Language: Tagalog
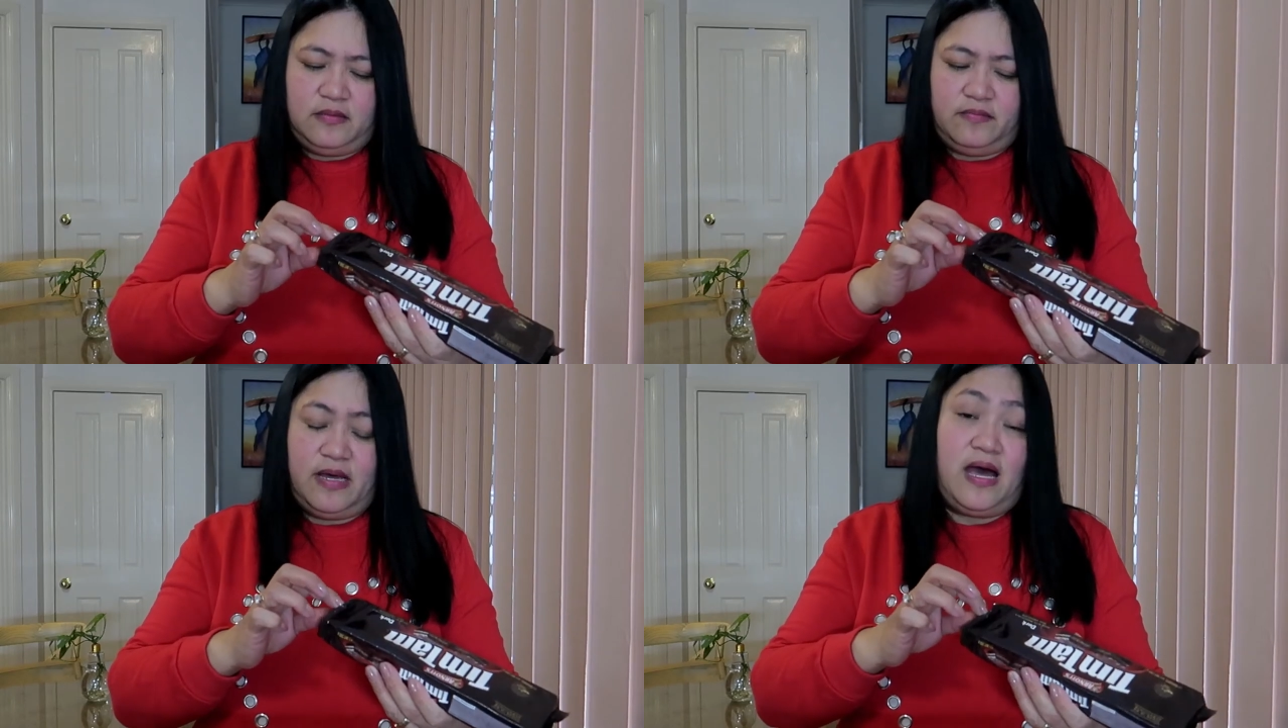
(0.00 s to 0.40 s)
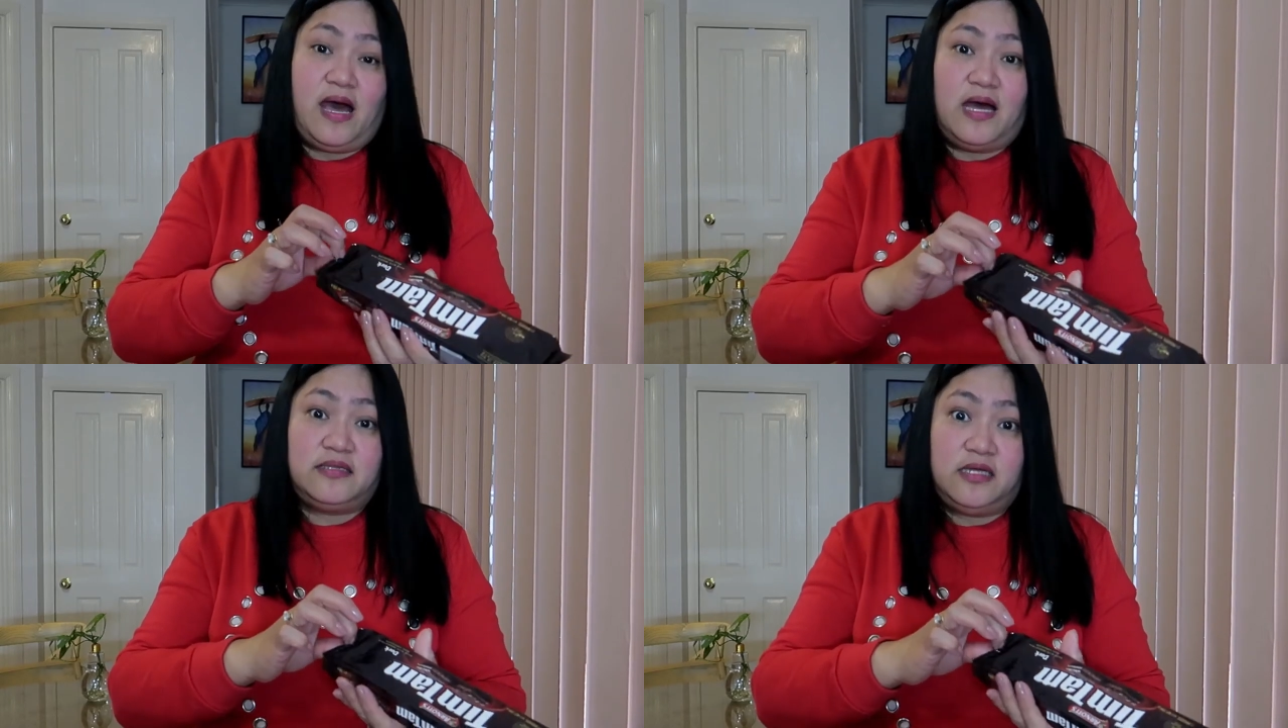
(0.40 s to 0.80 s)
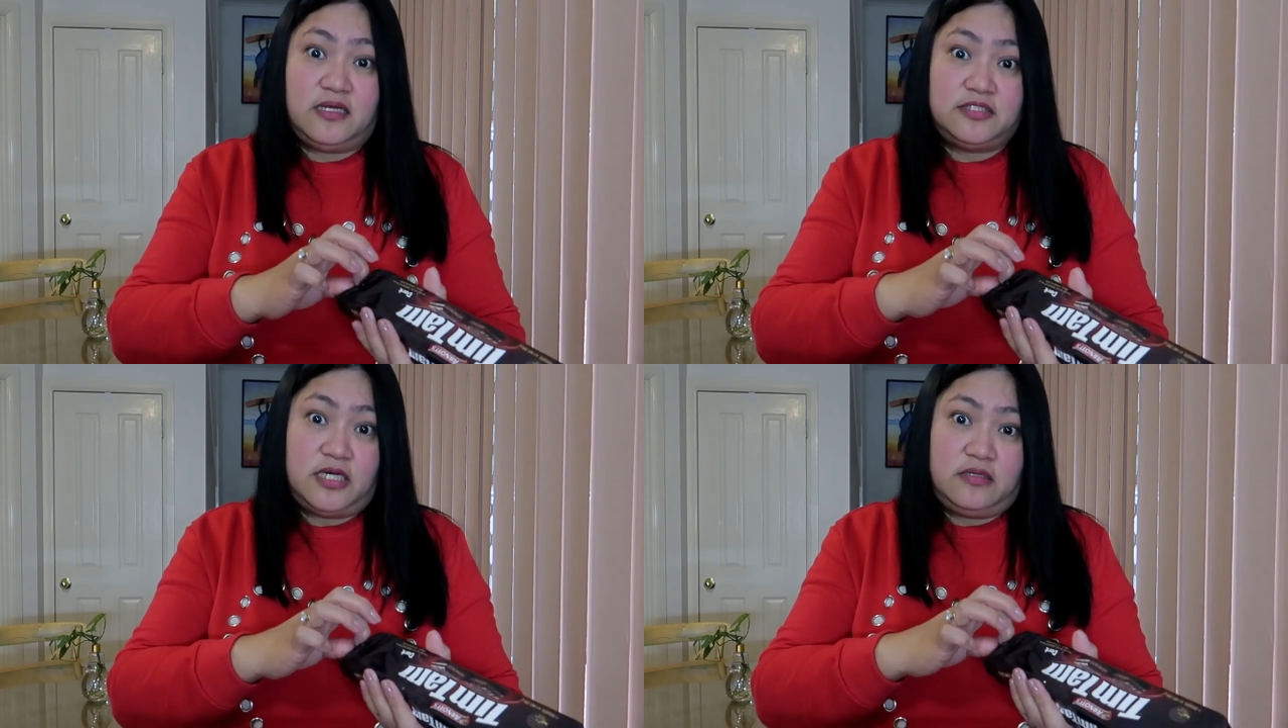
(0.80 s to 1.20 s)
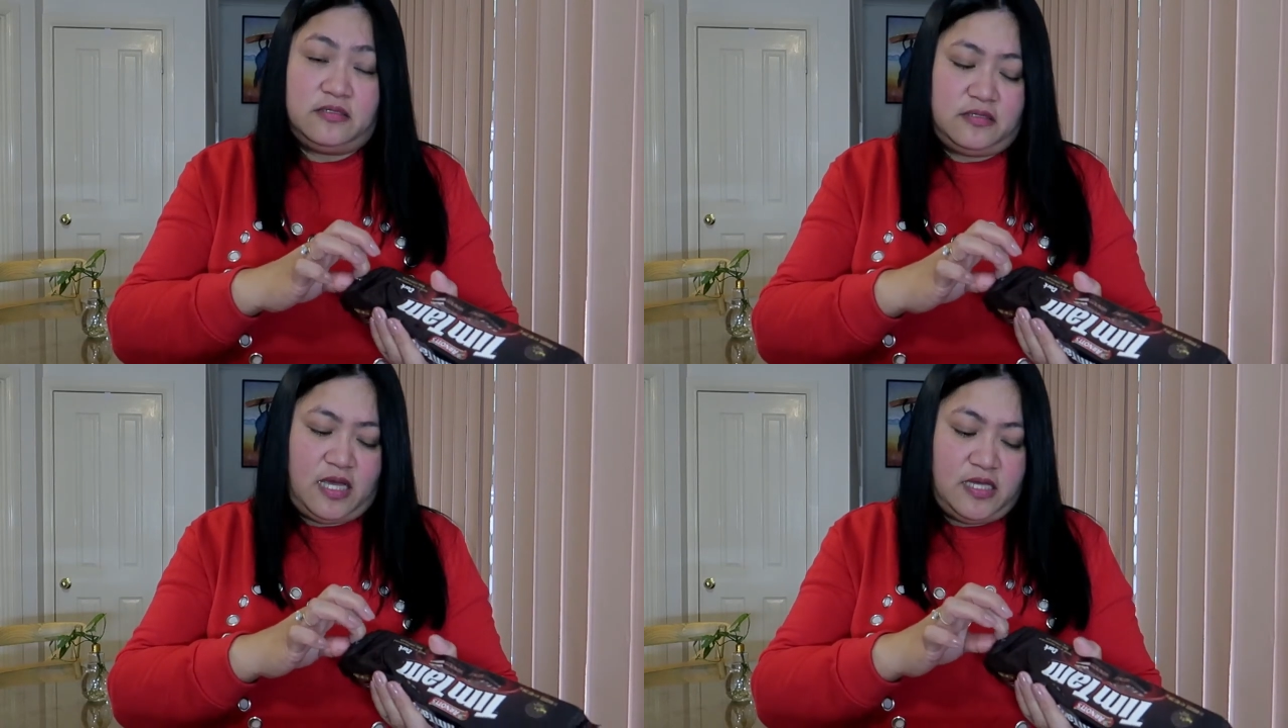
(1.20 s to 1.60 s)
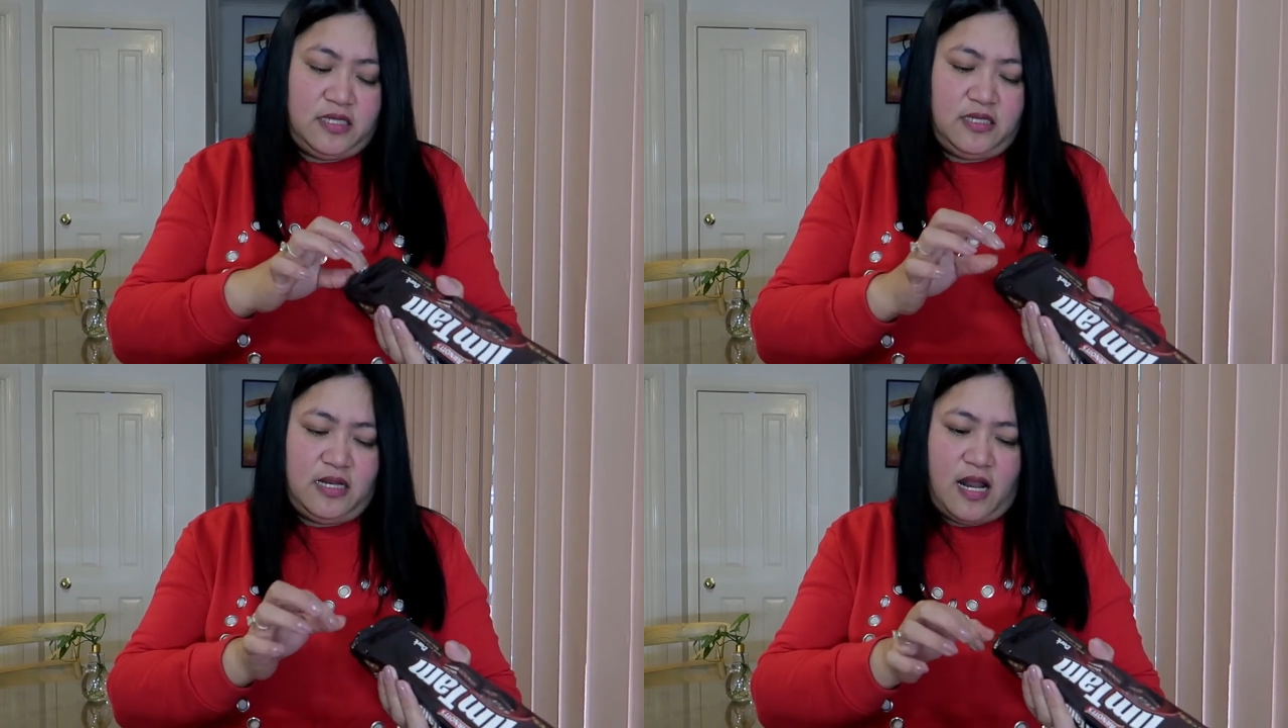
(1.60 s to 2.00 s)
maaati ka siyang
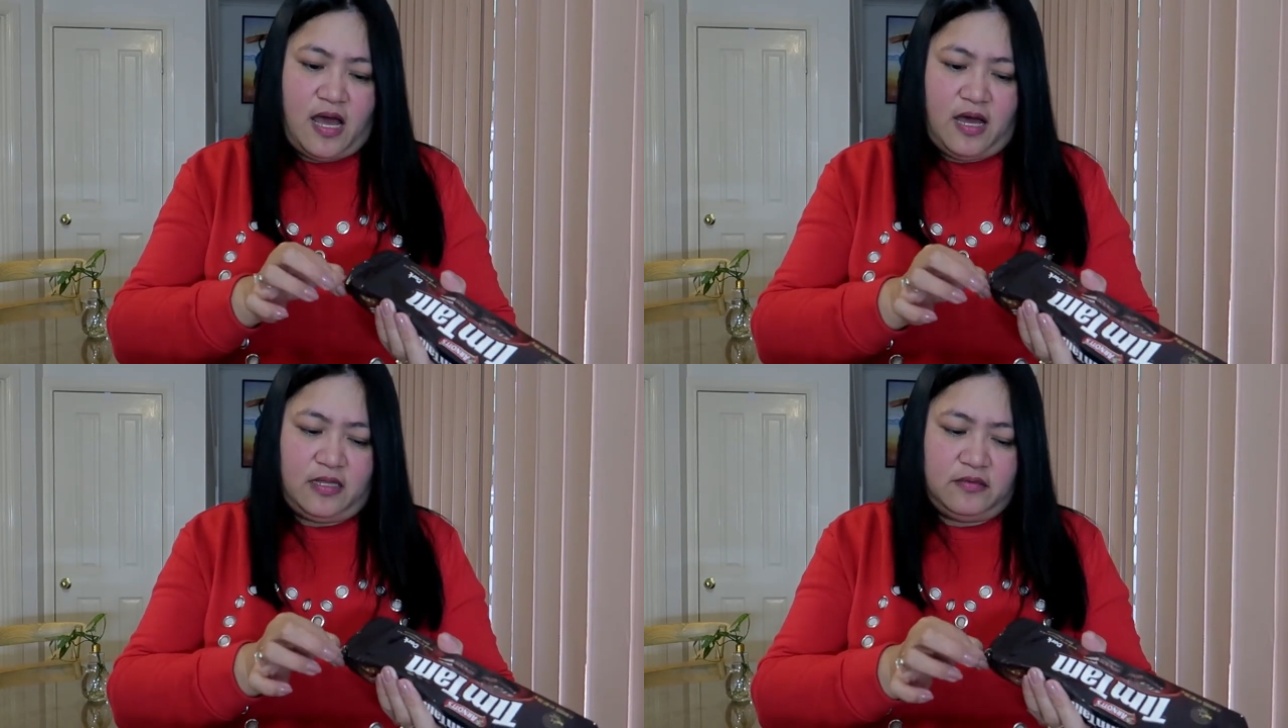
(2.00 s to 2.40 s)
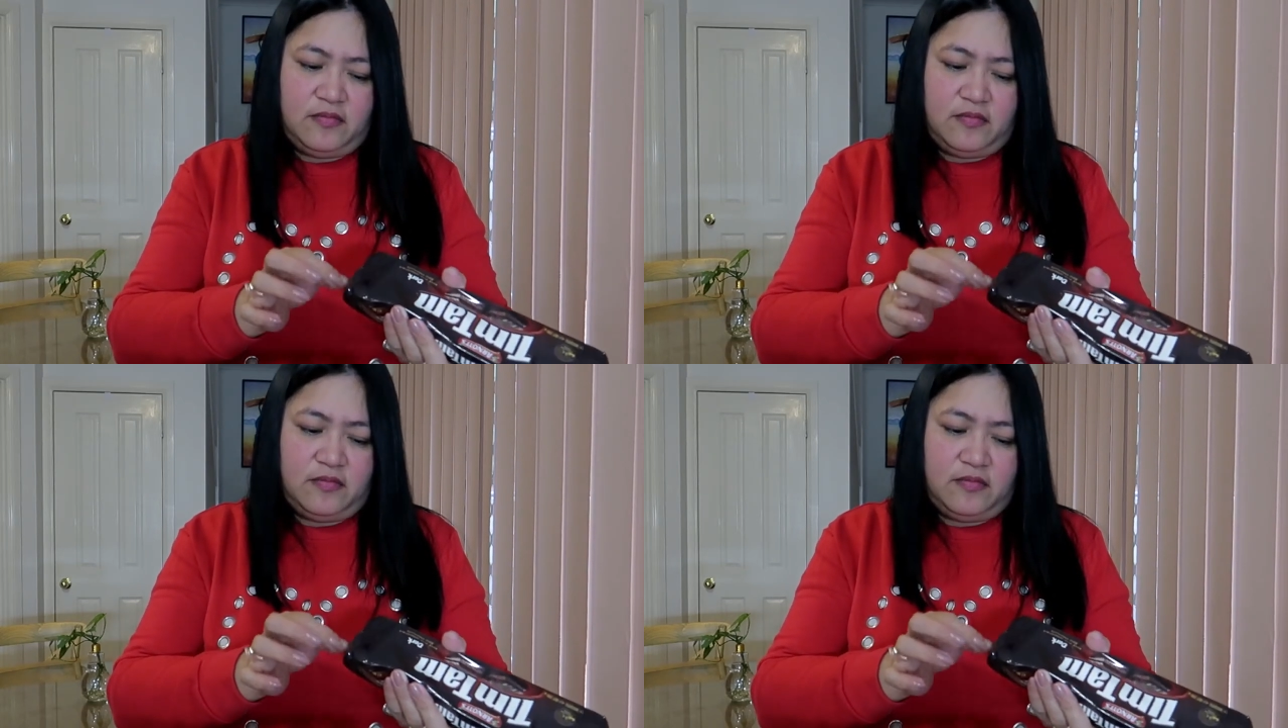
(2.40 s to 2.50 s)
kainin lahat,